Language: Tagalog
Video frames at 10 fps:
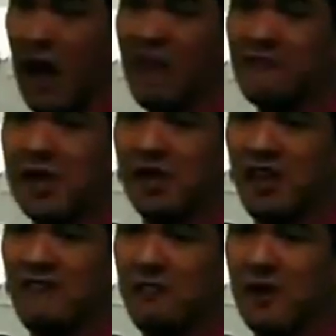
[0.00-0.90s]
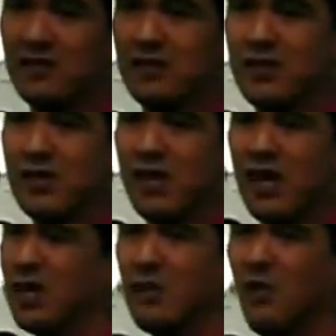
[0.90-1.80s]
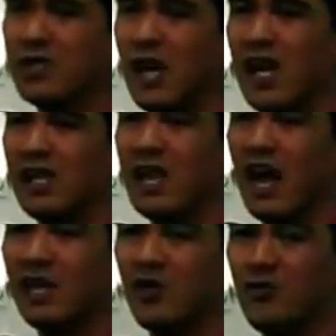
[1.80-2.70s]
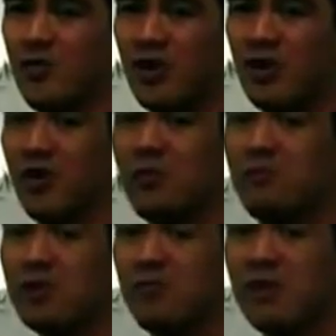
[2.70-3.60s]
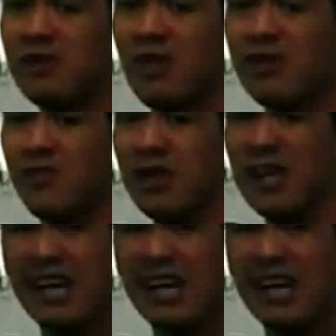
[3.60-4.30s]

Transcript: make half million every month, hindi mo kasalanan na ayaw mo eh. You were built that way.